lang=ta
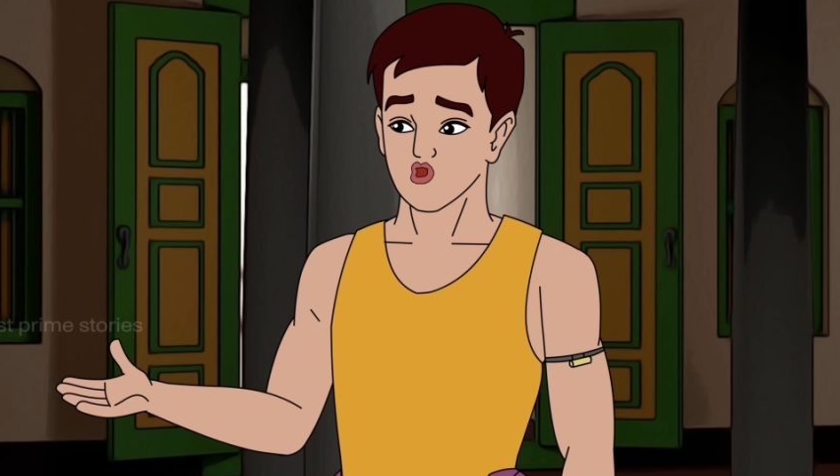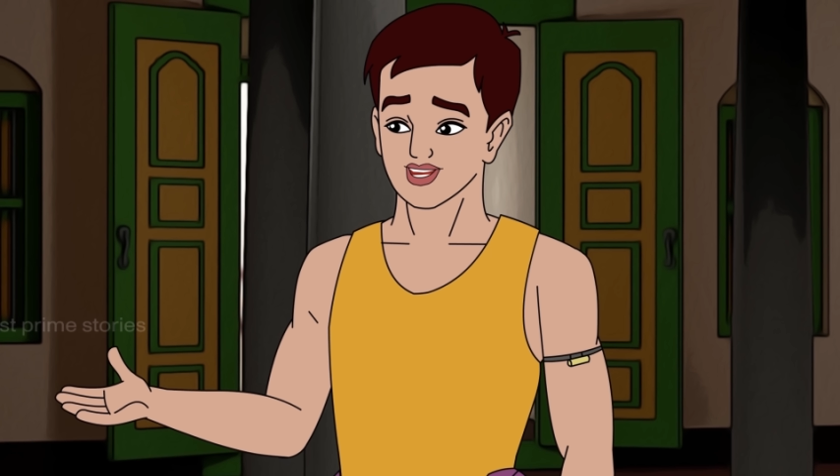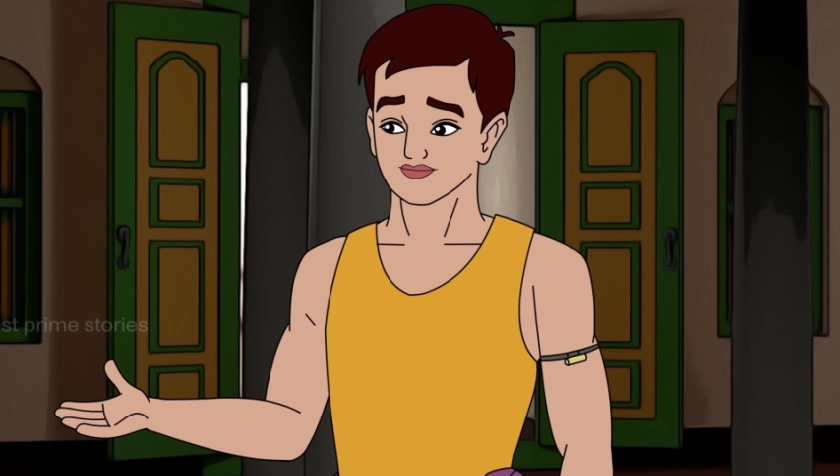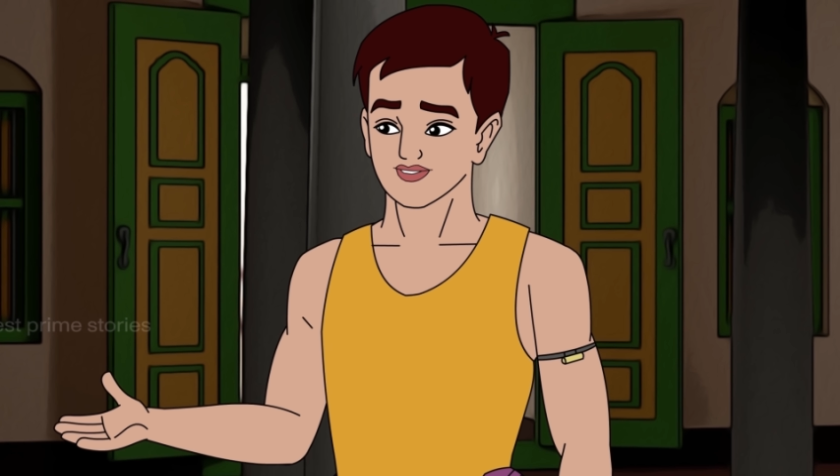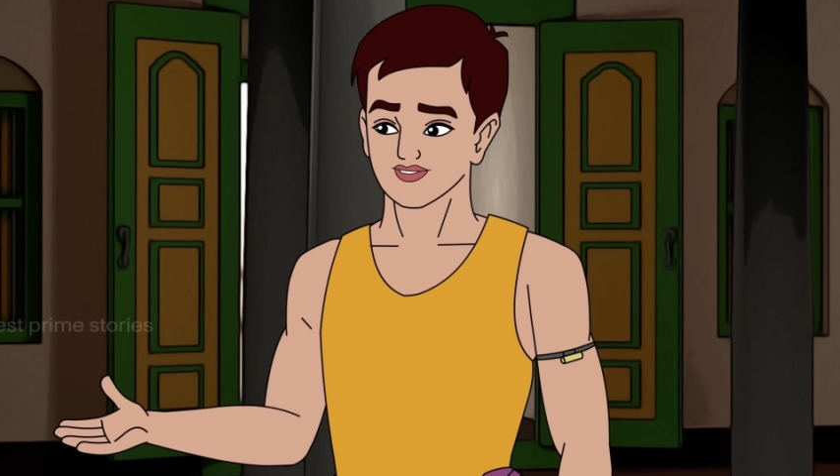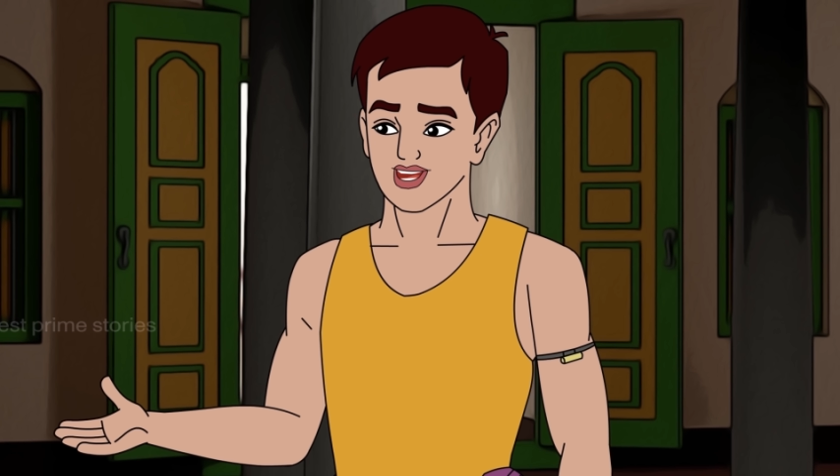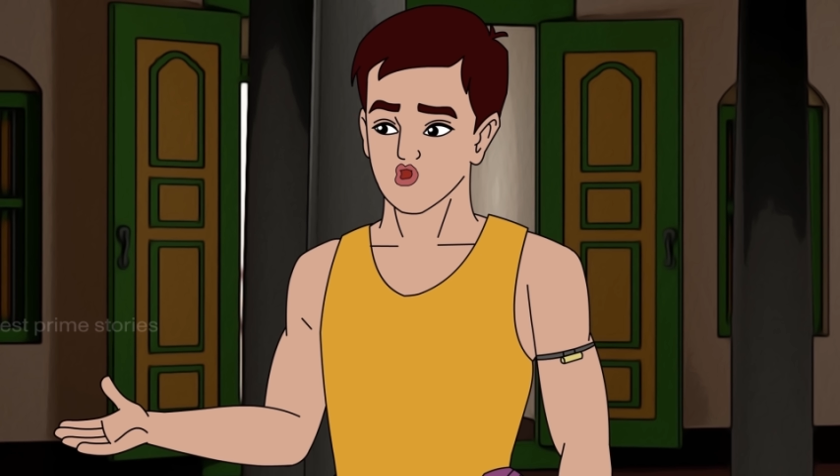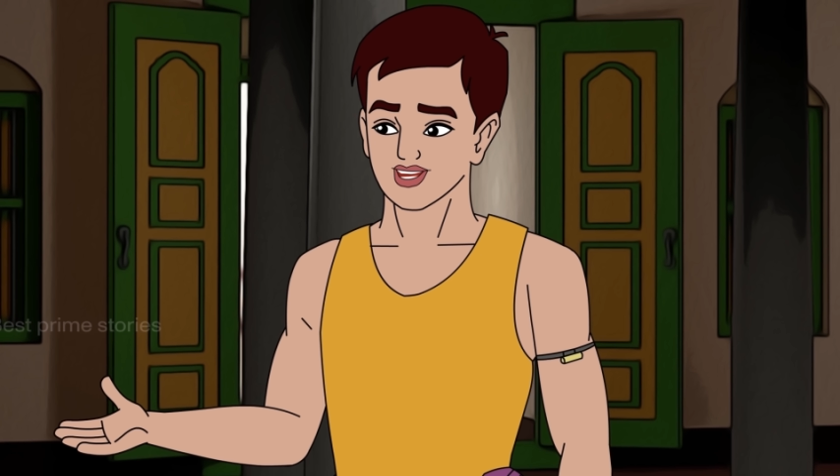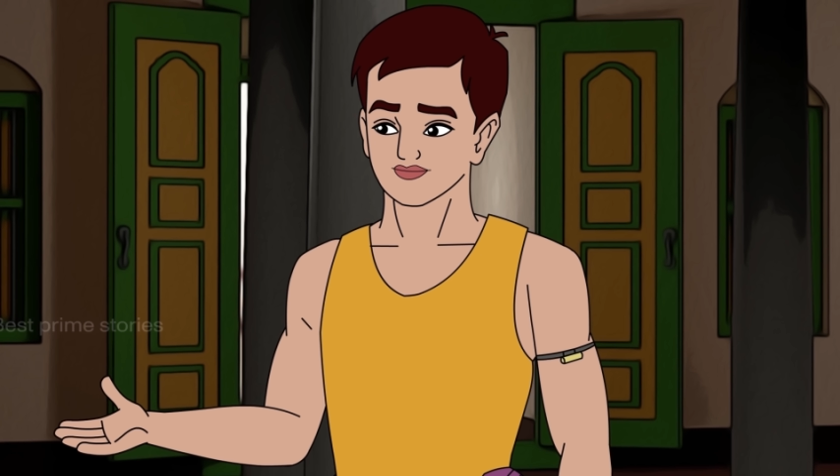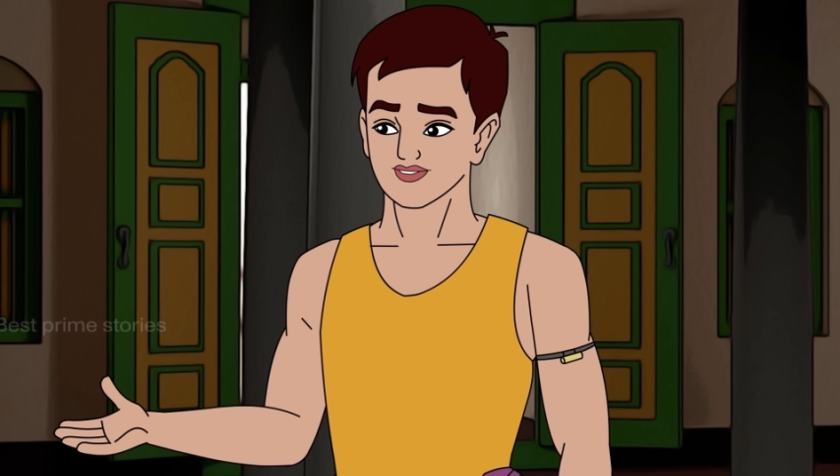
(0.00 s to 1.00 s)
மீனில் முள்ளு
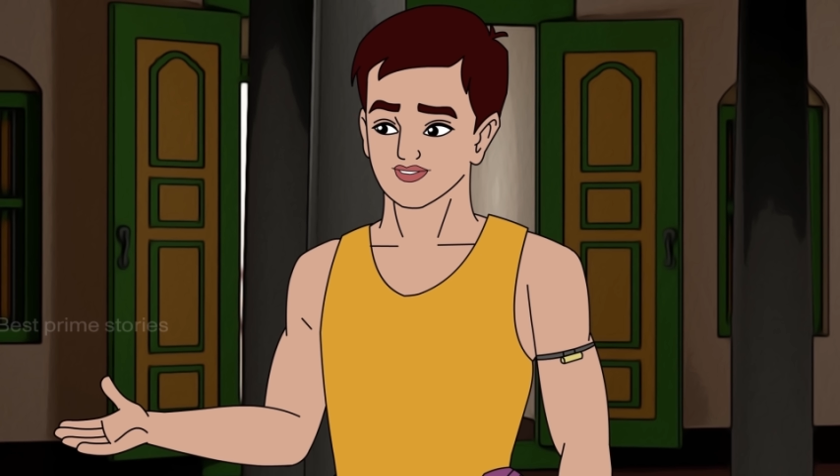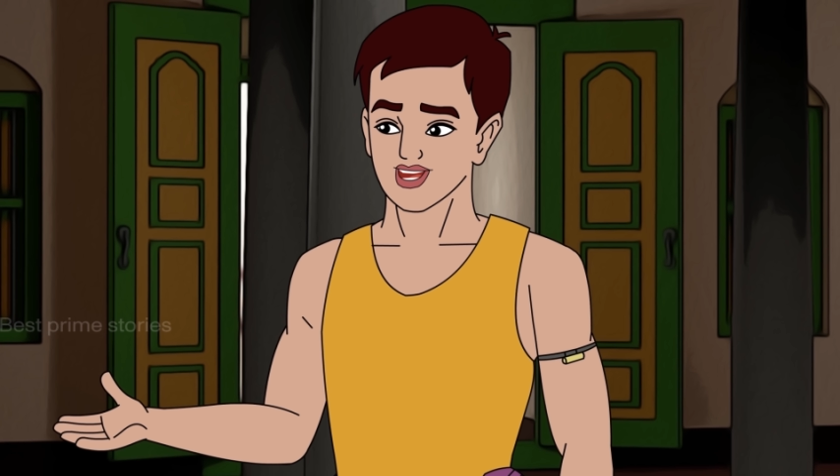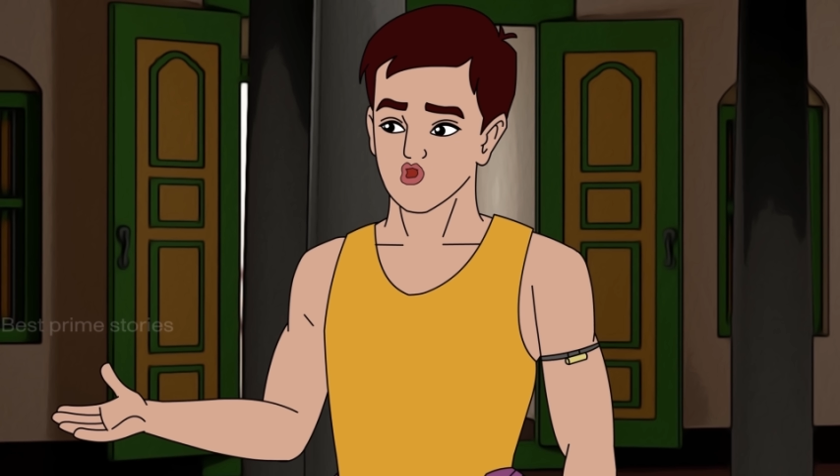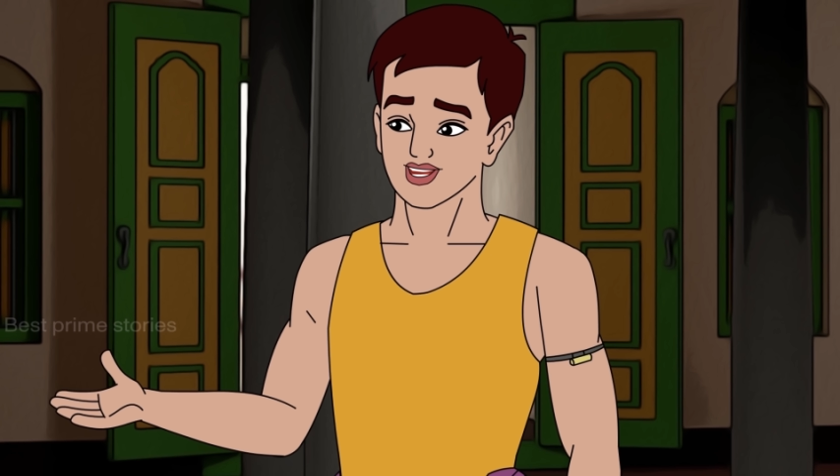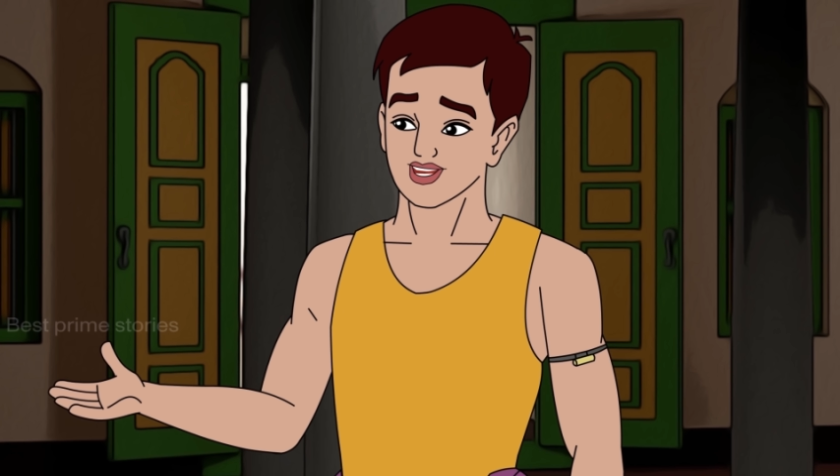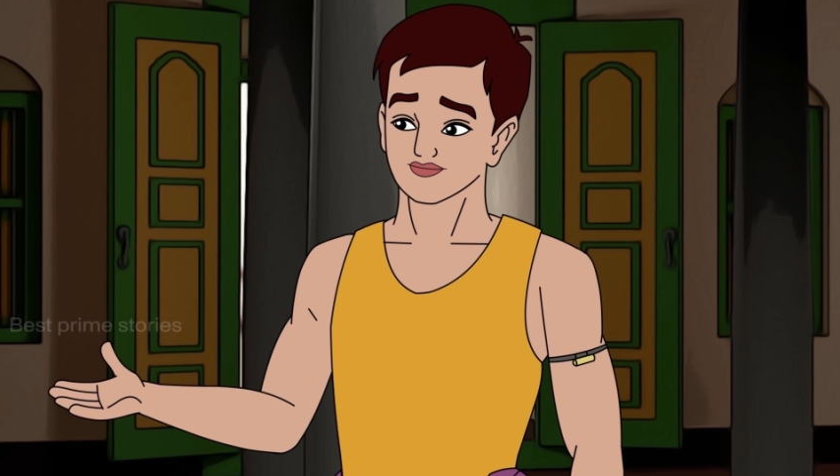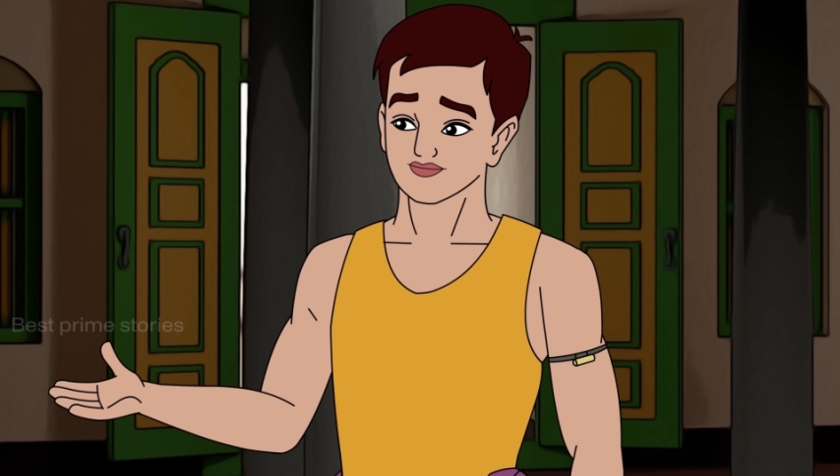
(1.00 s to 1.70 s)
இருக்கும் குத்திக்கு